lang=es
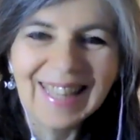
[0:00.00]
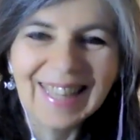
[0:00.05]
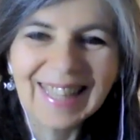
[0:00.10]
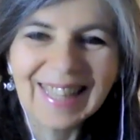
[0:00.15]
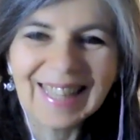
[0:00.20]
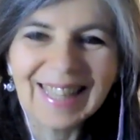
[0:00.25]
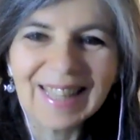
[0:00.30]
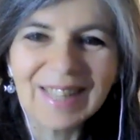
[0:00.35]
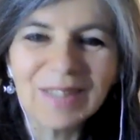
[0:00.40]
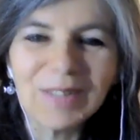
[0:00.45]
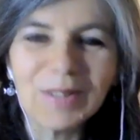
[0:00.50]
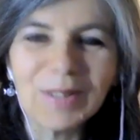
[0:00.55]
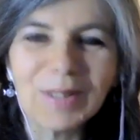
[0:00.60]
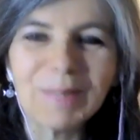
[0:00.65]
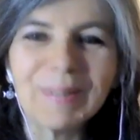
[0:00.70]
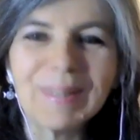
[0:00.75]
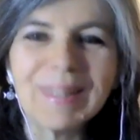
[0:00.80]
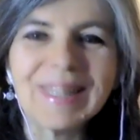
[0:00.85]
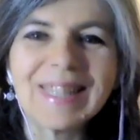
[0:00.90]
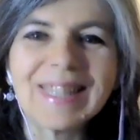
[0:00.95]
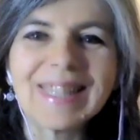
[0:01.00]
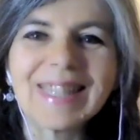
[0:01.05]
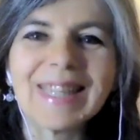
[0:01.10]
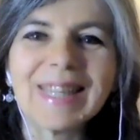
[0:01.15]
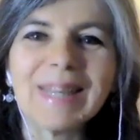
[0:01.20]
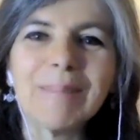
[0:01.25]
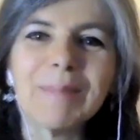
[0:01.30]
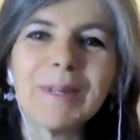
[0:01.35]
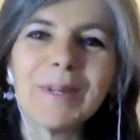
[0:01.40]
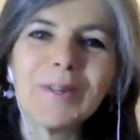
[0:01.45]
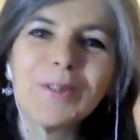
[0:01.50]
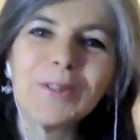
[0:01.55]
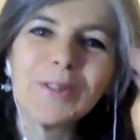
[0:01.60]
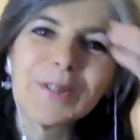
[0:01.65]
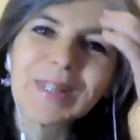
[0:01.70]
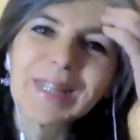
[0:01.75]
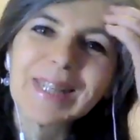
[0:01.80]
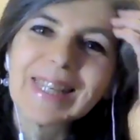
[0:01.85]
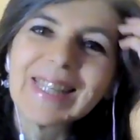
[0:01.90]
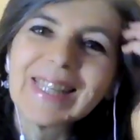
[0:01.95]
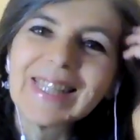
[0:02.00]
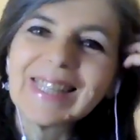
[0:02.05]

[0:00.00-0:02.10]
que el año que viene sea mejor.